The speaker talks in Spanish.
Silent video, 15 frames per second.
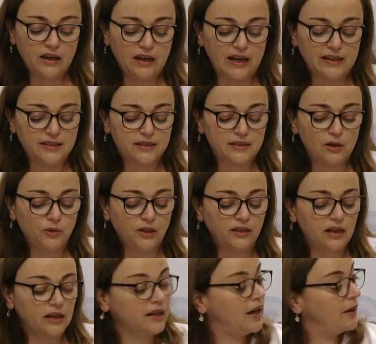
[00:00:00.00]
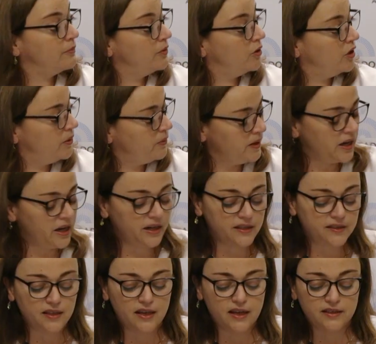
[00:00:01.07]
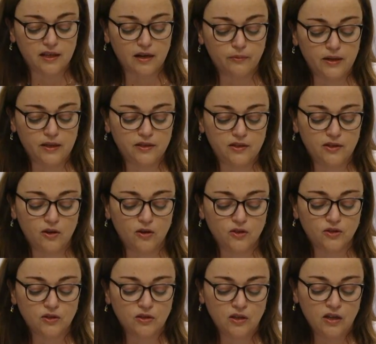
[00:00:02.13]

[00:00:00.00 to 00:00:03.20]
gracias a un intercambio de bienes y de servicios